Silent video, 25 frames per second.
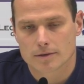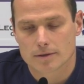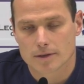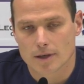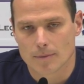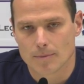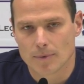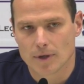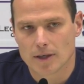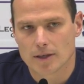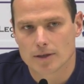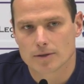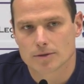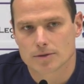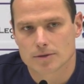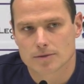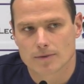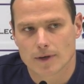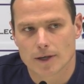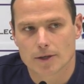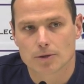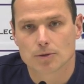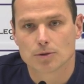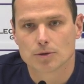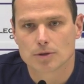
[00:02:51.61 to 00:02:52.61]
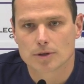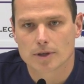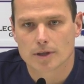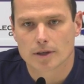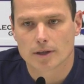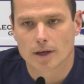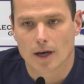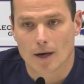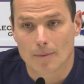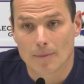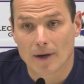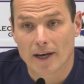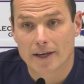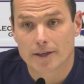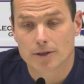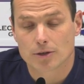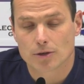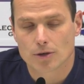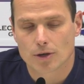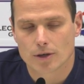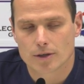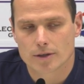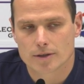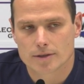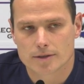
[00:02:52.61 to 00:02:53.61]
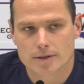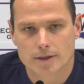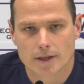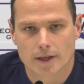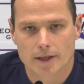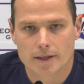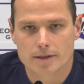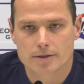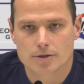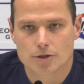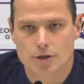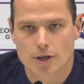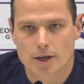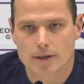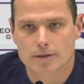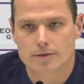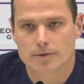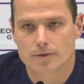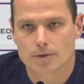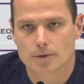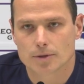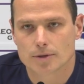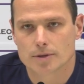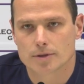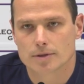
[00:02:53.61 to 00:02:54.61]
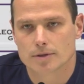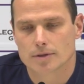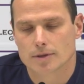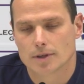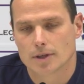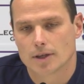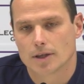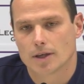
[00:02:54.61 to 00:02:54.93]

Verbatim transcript: Tabelle uns weiter hocharbeiten können. Es ist eine Riesenchance für uns,